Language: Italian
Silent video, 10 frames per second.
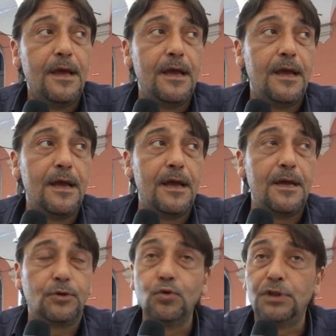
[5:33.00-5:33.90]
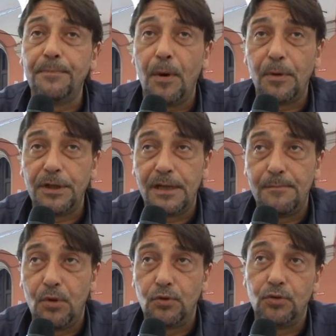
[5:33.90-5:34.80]
eh, tutti i popoli
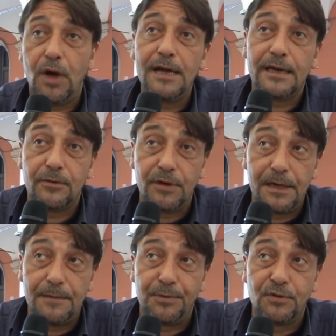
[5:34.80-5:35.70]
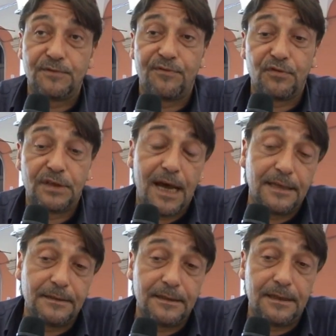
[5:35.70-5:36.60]
del mondo, anche quelli più
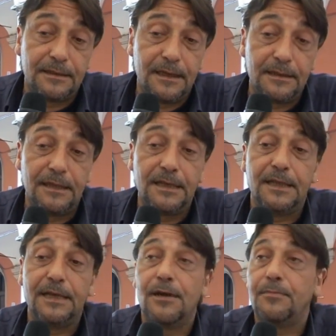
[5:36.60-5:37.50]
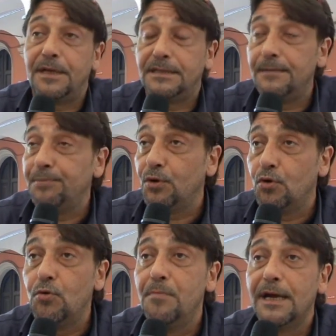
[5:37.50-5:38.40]
sfruttati de, de, dell'italiano, per esempio
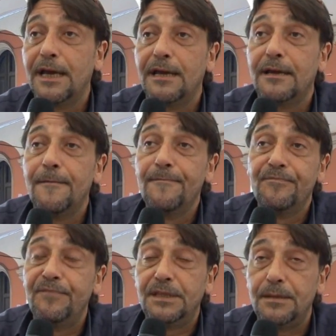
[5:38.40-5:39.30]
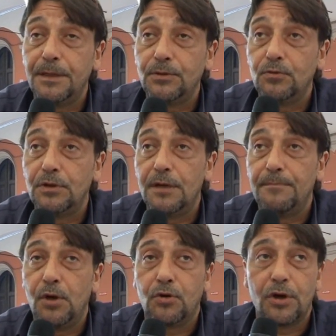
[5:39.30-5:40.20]
Cuba che è vittima di
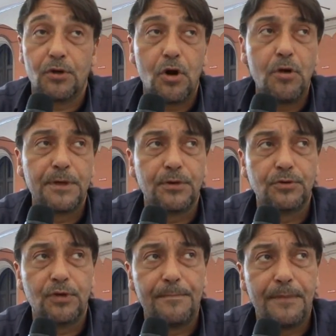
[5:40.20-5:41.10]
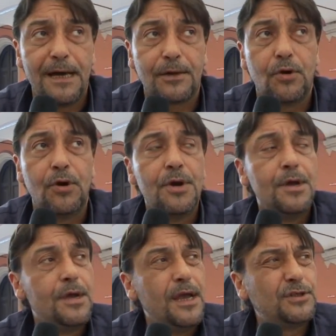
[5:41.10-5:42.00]
un blocco economico, di un embargo,
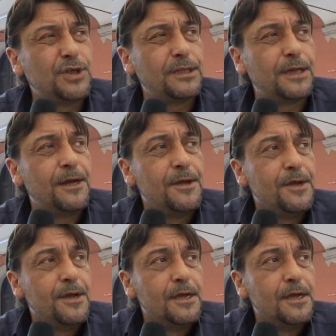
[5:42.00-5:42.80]
eccetera.